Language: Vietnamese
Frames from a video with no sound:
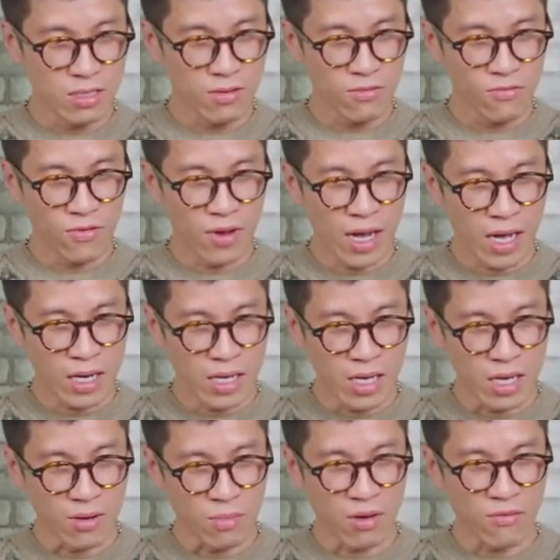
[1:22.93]
Và
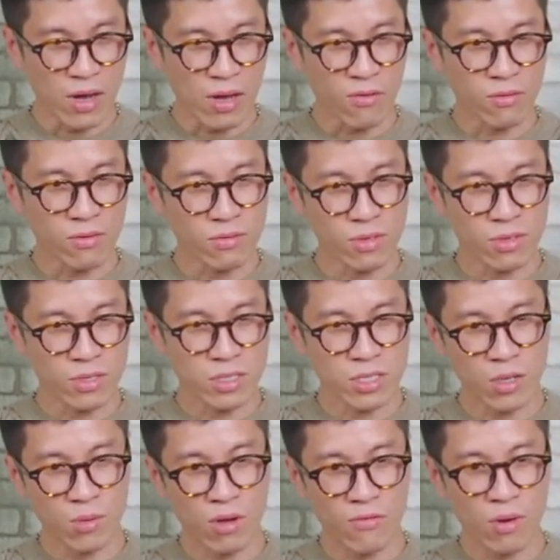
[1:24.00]
để mà vào
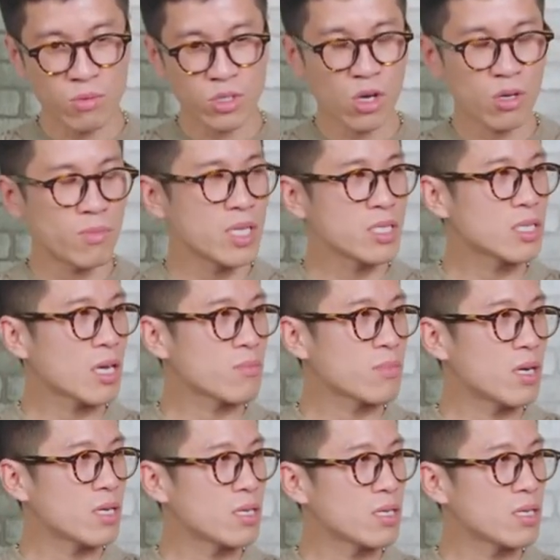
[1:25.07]
trong cái vòng tròn bên trong đấy,